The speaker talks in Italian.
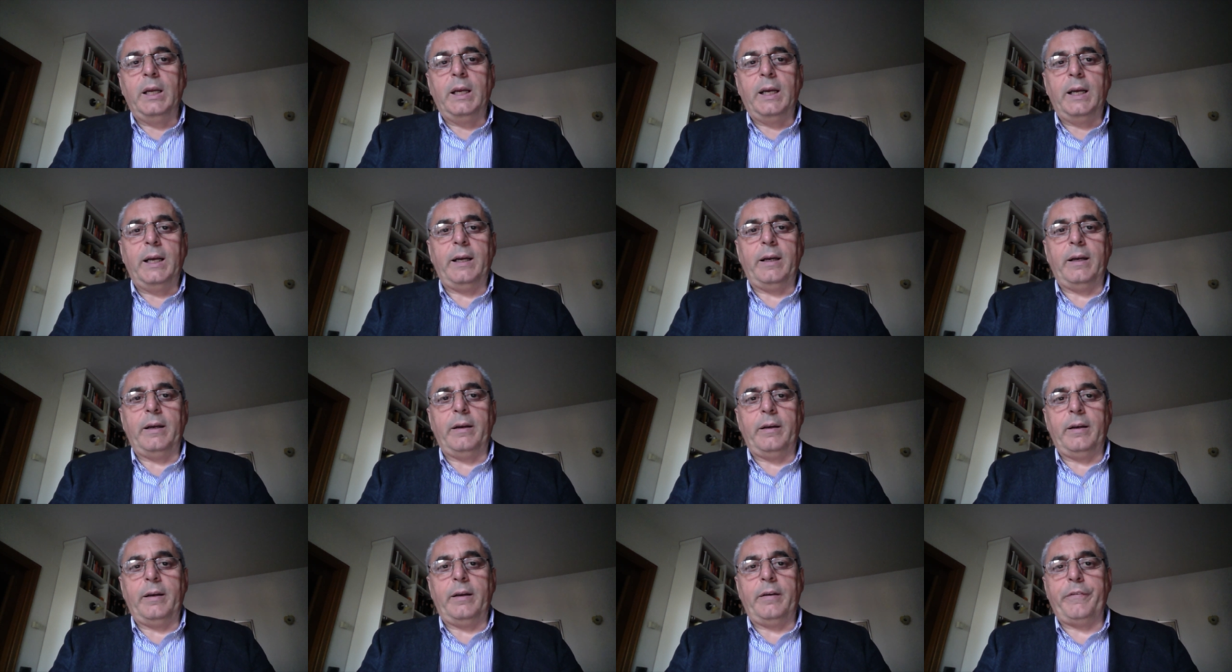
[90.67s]

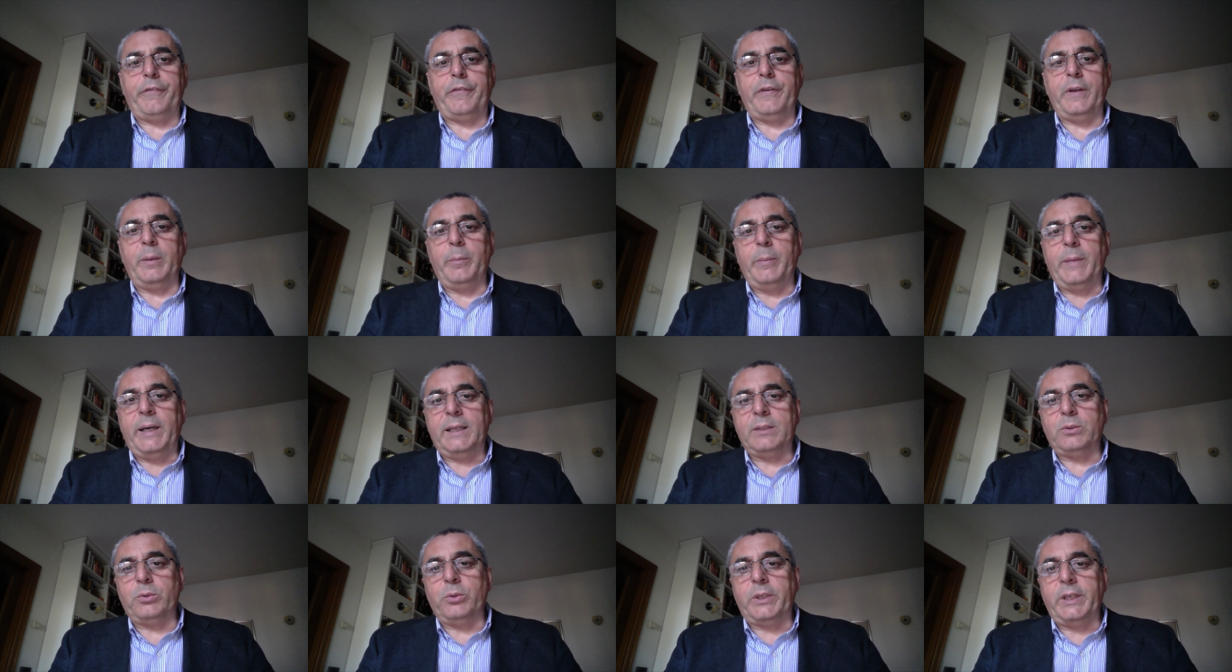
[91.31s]
ha
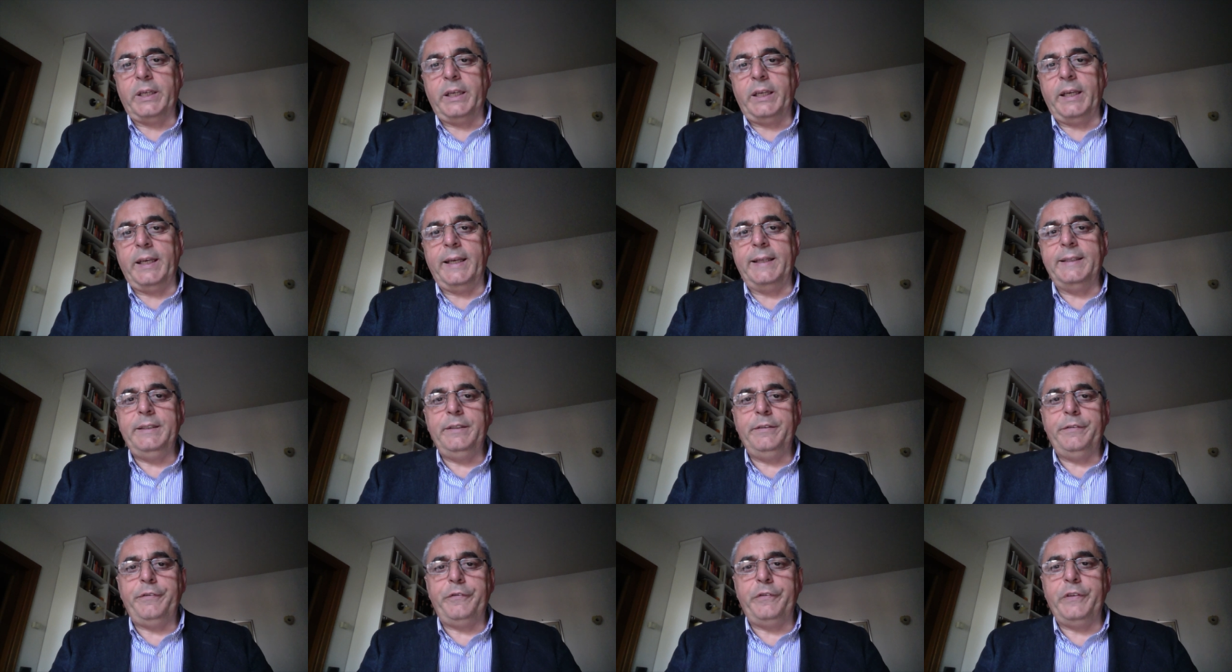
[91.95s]
affermato che è
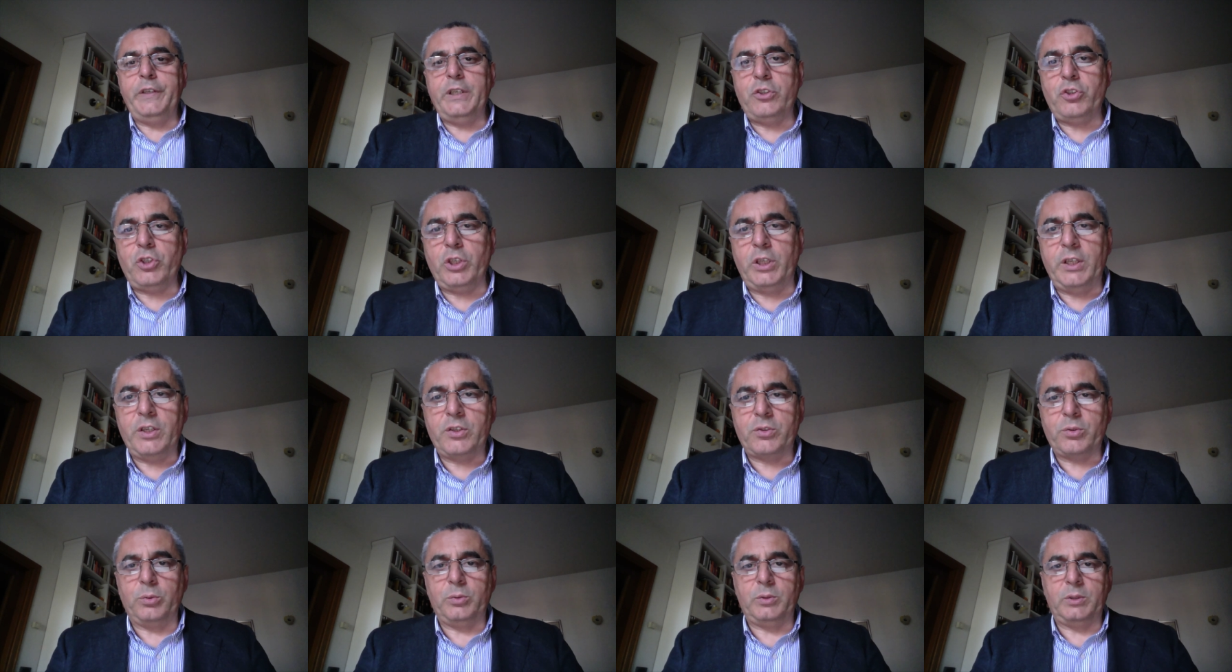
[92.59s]

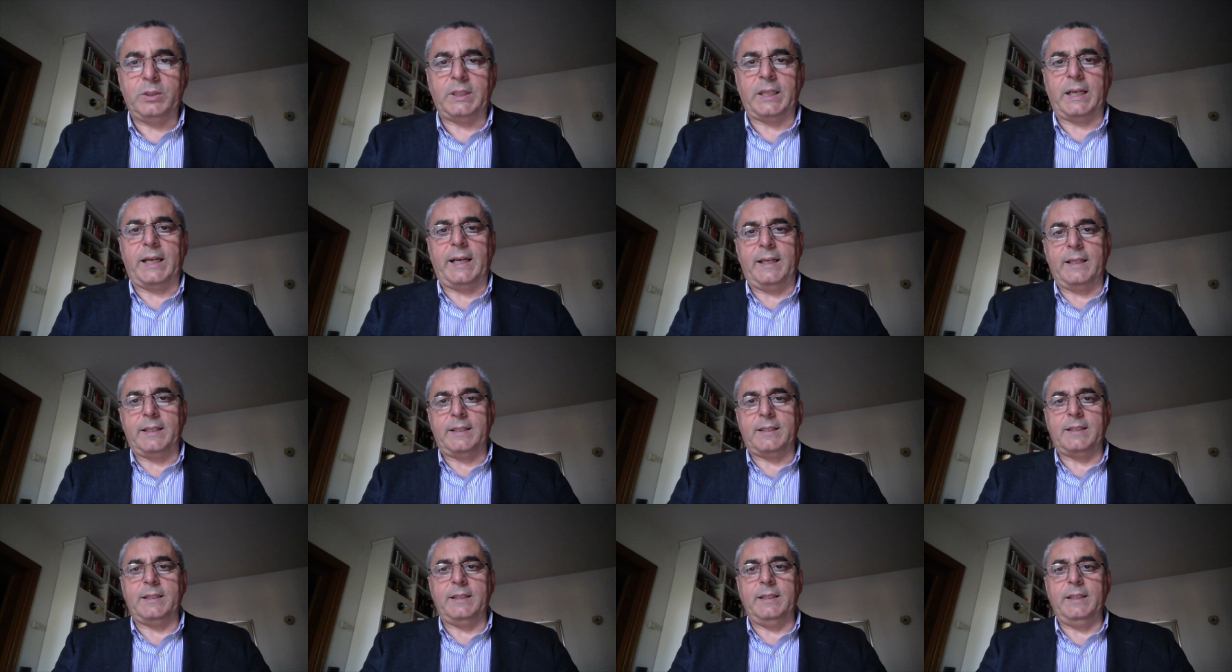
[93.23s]
difficile
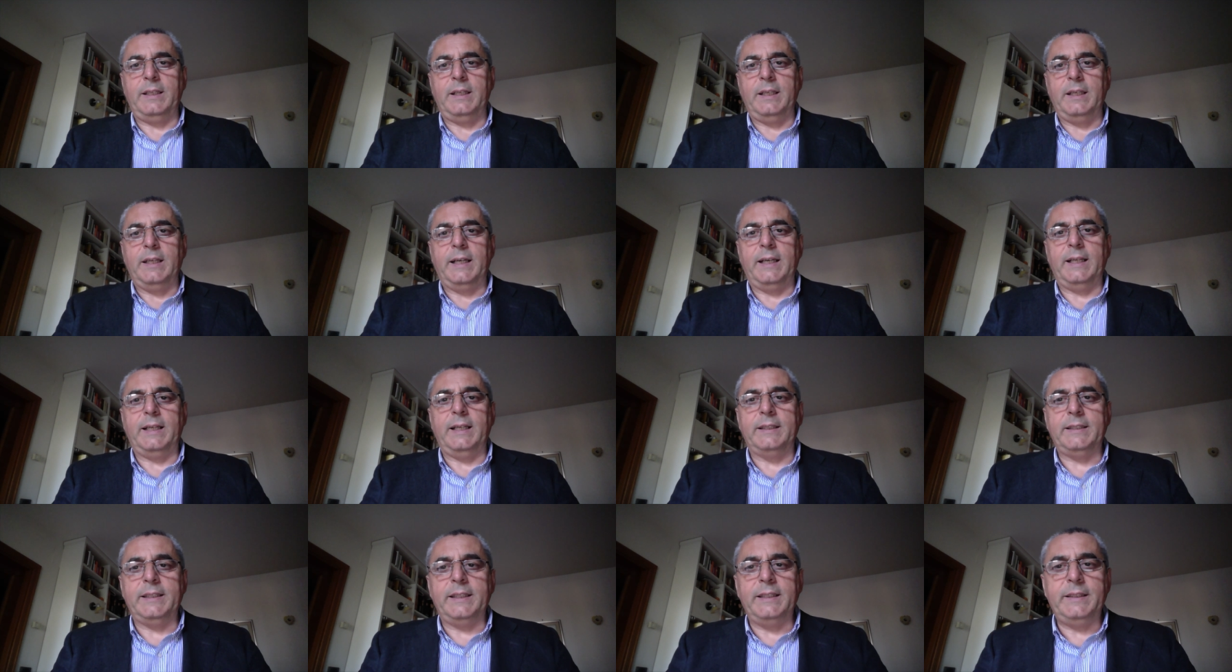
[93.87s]
sottrarsi
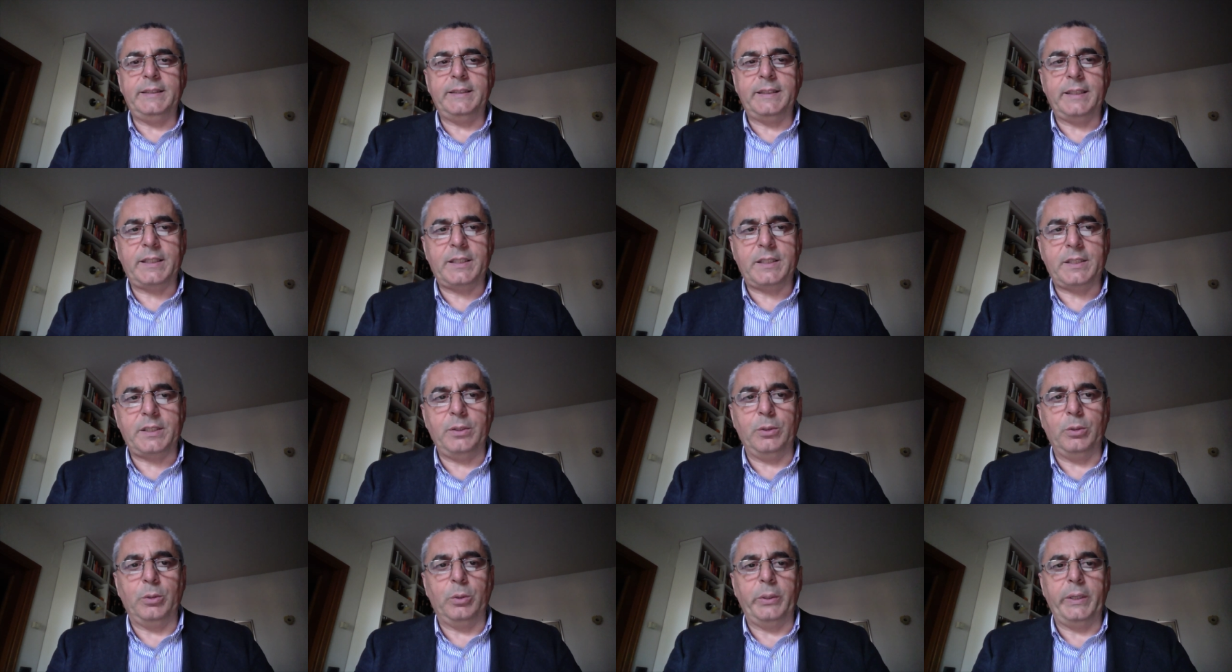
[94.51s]
alla
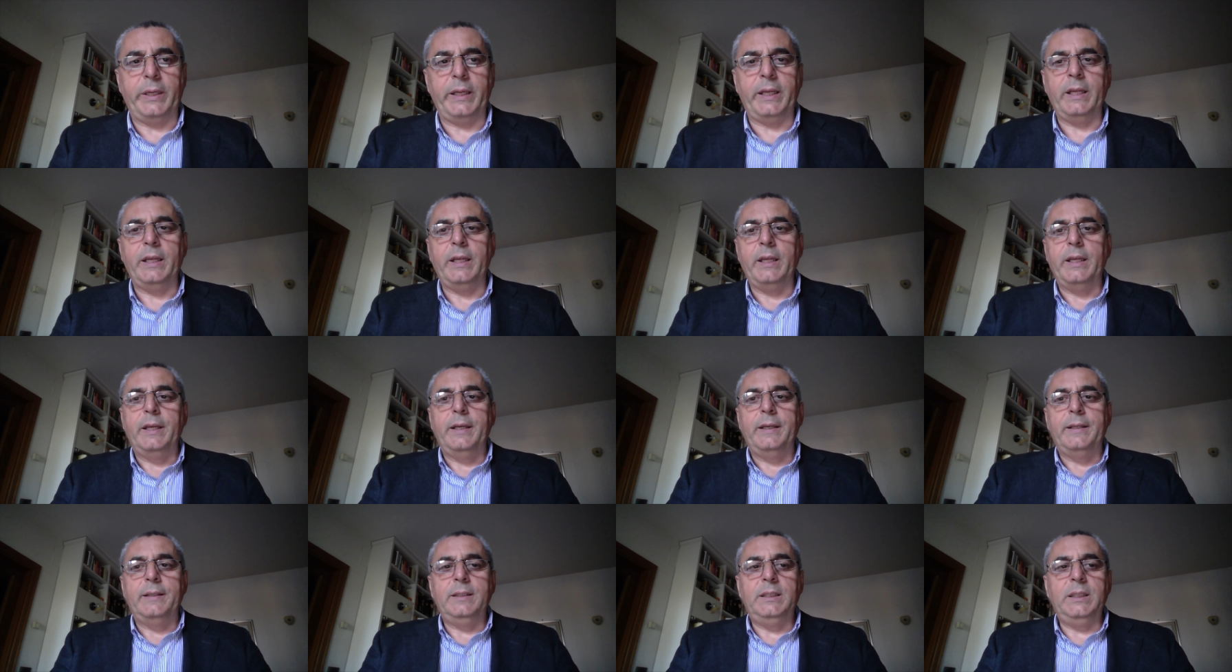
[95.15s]

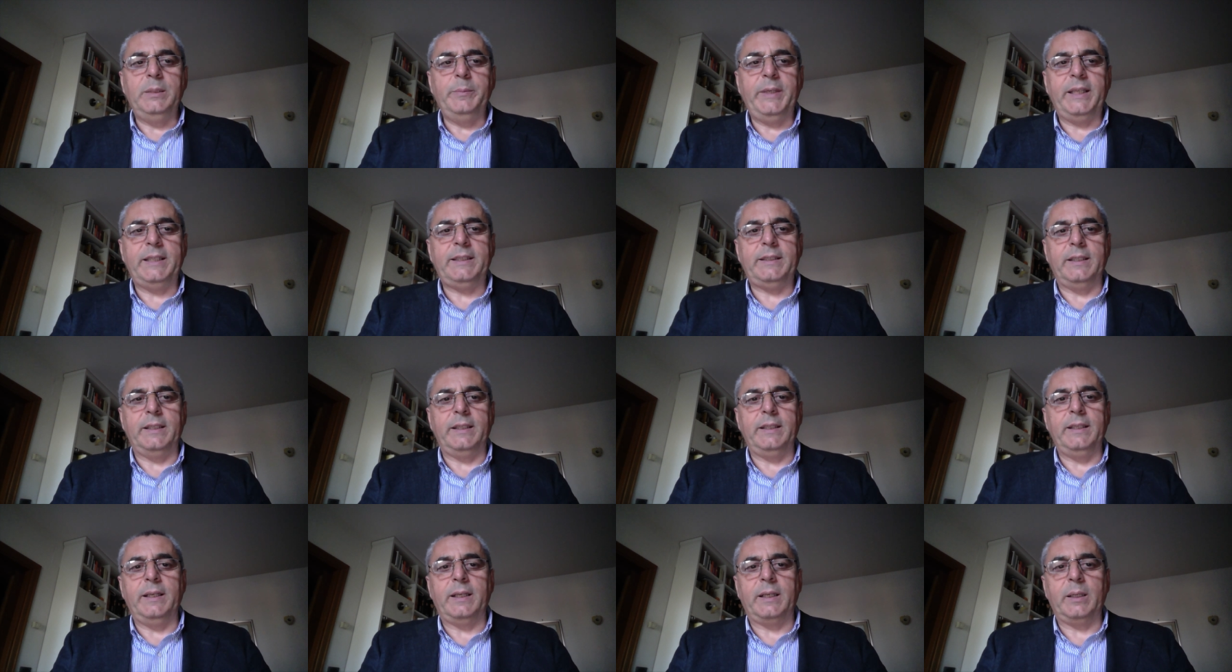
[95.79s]
tentazione di
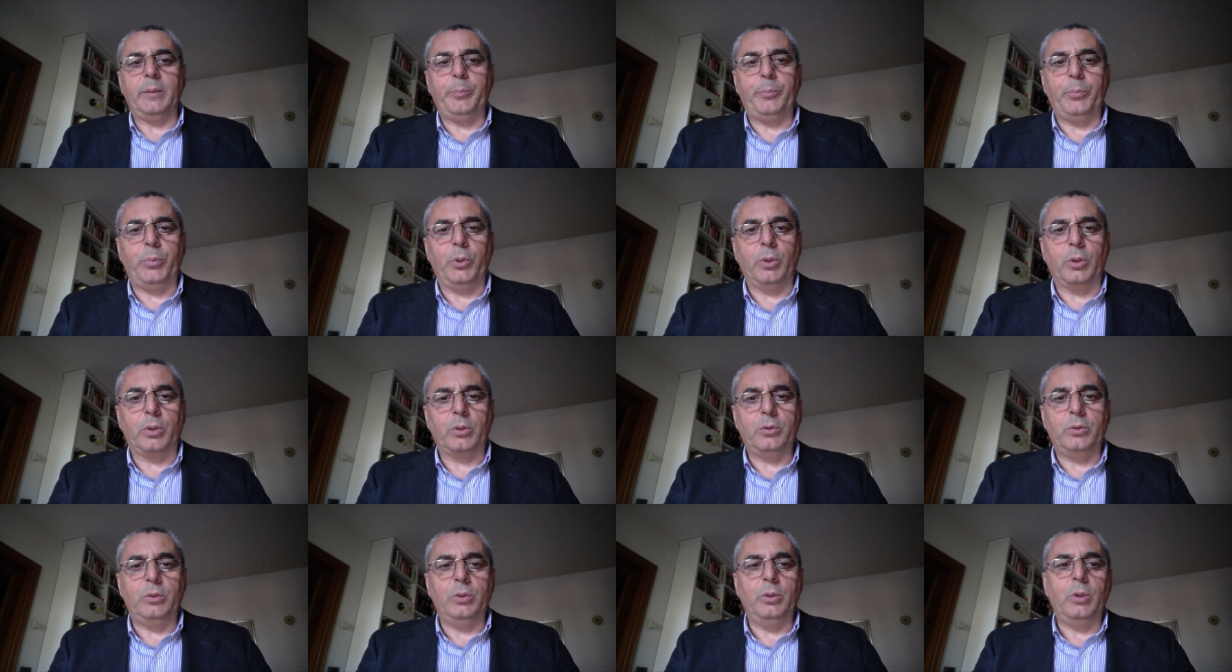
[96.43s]
mettere in
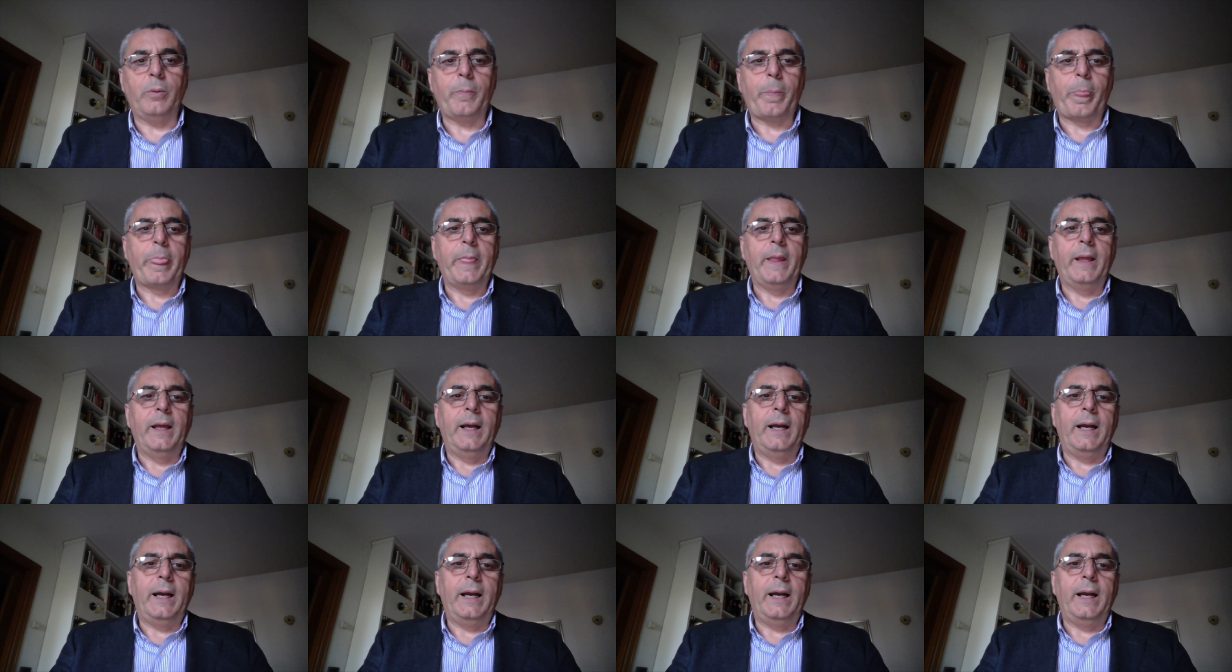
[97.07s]
rapporto